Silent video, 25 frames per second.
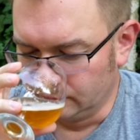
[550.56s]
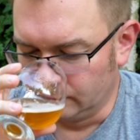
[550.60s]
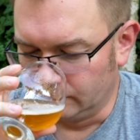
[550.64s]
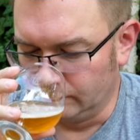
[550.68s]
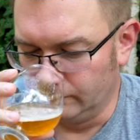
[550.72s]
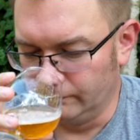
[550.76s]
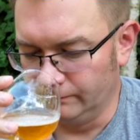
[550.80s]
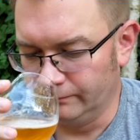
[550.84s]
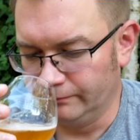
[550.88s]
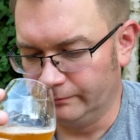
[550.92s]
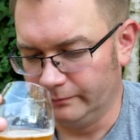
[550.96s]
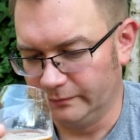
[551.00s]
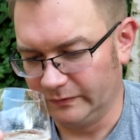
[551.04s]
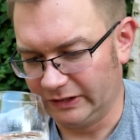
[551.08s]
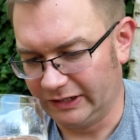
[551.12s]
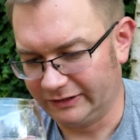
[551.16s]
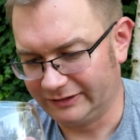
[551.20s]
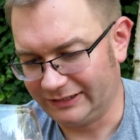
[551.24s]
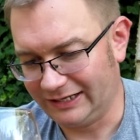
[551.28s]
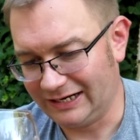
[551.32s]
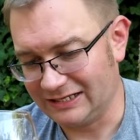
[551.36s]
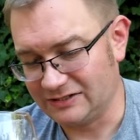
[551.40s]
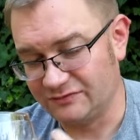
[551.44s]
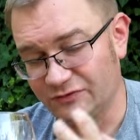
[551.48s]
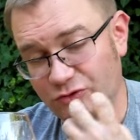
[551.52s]
Hmm,
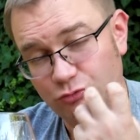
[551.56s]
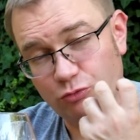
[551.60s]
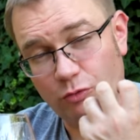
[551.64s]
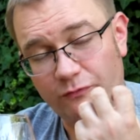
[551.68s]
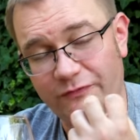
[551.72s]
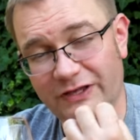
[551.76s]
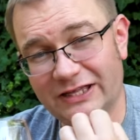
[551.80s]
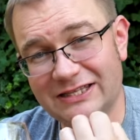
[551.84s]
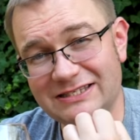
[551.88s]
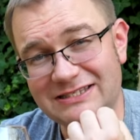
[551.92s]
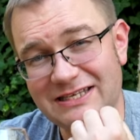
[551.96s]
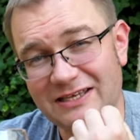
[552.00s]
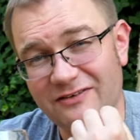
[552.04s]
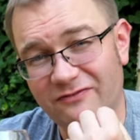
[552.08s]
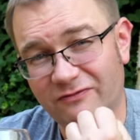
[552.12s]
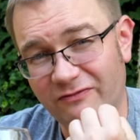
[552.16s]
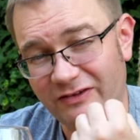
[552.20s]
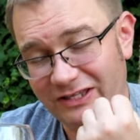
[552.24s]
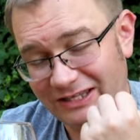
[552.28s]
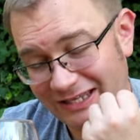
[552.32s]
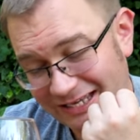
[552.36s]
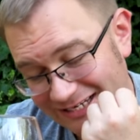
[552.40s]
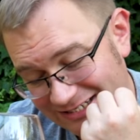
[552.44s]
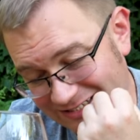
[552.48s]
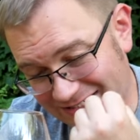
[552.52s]
teraz wyszło więcej,
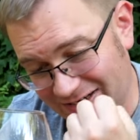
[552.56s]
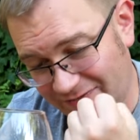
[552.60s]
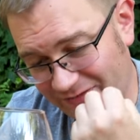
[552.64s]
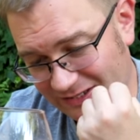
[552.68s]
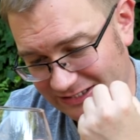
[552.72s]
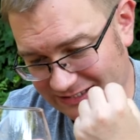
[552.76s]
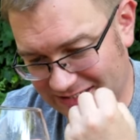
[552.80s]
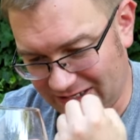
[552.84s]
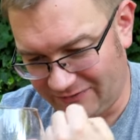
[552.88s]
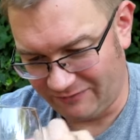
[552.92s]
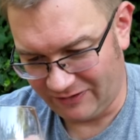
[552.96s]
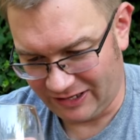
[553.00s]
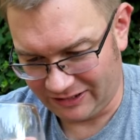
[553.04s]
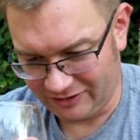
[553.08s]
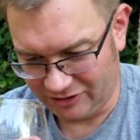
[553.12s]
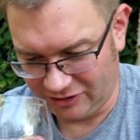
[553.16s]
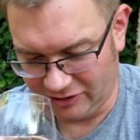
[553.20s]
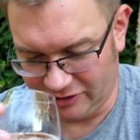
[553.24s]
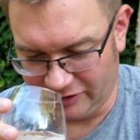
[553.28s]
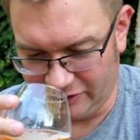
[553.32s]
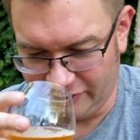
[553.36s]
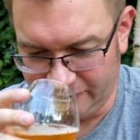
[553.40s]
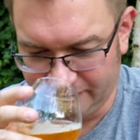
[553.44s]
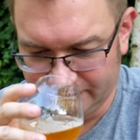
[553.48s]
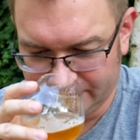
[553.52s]
jeszcze więcej
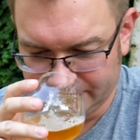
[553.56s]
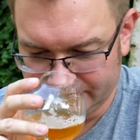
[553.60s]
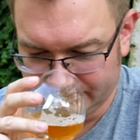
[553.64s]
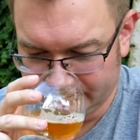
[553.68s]
wanilii